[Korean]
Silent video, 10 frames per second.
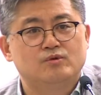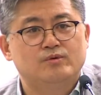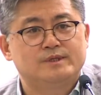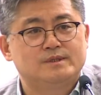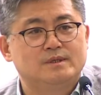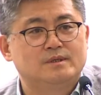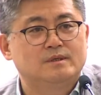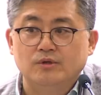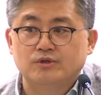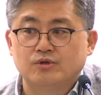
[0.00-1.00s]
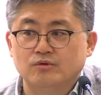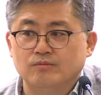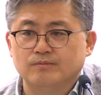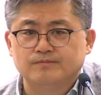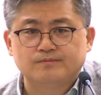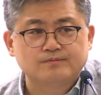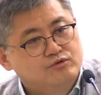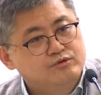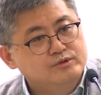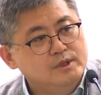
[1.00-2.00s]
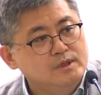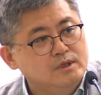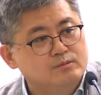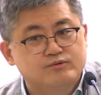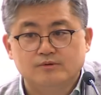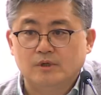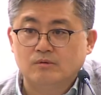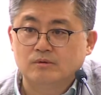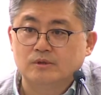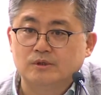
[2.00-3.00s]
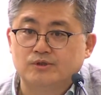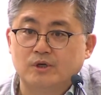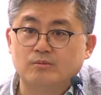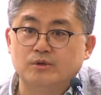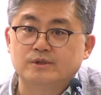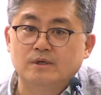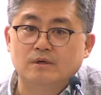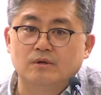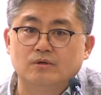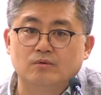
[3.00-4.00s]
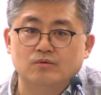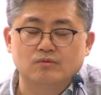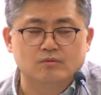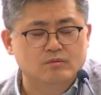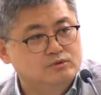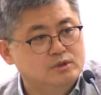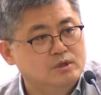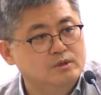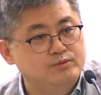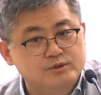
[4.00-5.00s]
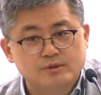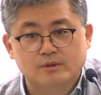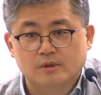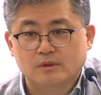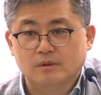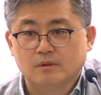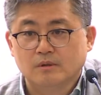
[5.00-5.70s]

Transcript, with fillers: 오기도 했어요. 근데 저는 죽창가를 부른다고 할 때 제가 뭔 생각을 했냐면 자가 미쳤나?